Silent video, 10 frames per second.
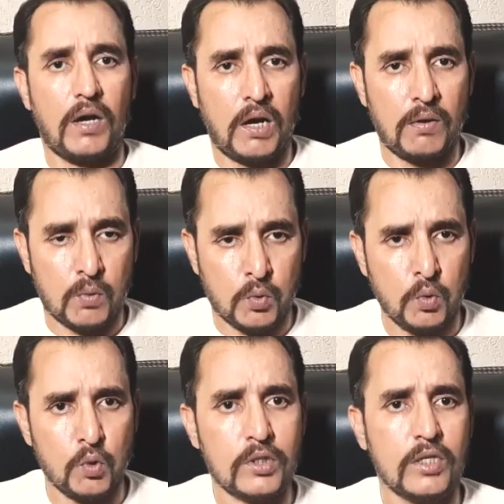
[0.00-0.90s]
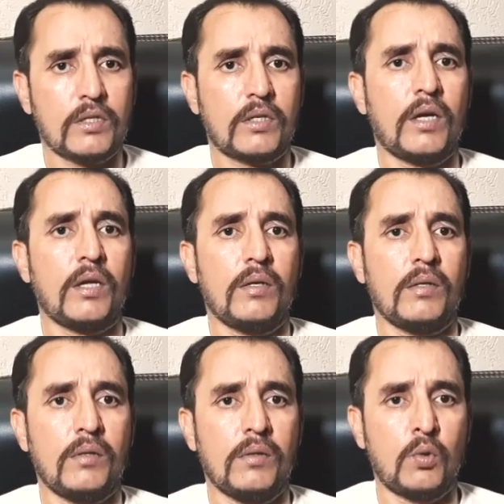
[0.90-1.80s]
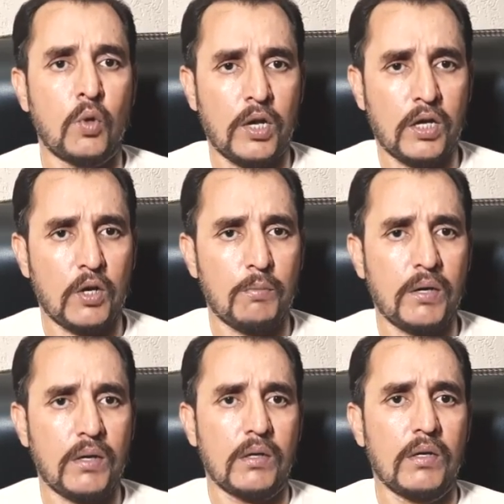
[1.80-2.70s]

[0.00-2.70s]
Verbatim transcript: रूस जिसके दौरे के ऊपर